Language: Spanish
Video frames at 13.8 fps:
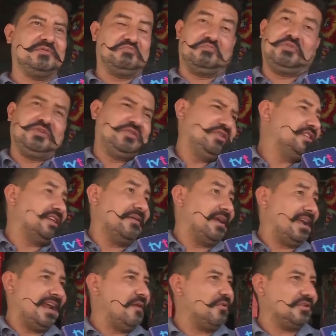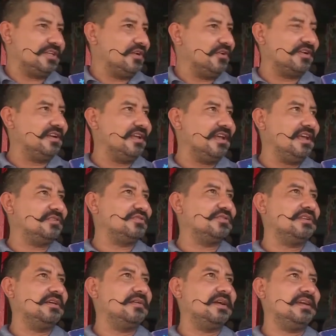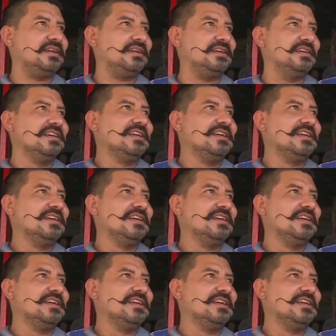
pues yo ni sabía que era boxeador ni nada de eso. La verdad que